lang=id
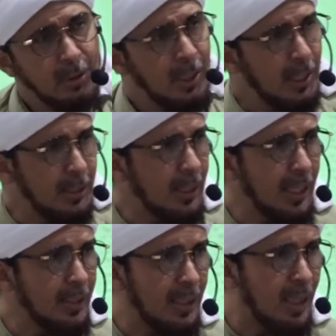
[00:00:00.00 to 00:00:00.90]
Yang ada
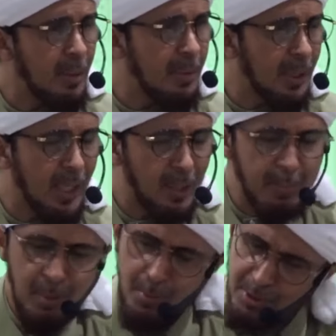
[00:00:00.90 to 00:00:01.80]
kaitan Nabi dengan
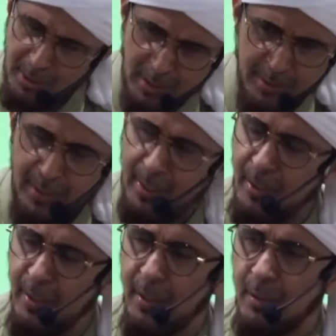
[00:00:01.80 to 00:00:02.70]
Nabi itu mesti ada
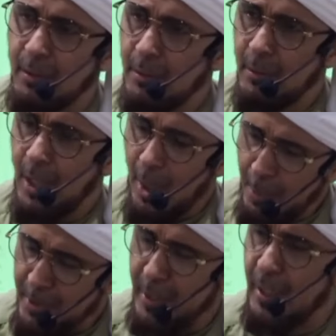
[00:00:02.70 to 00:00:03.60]
sanatnya.
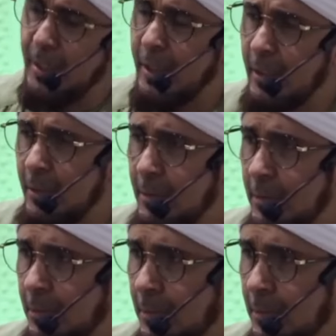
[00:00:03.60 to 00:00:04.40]
Apa sanatnya?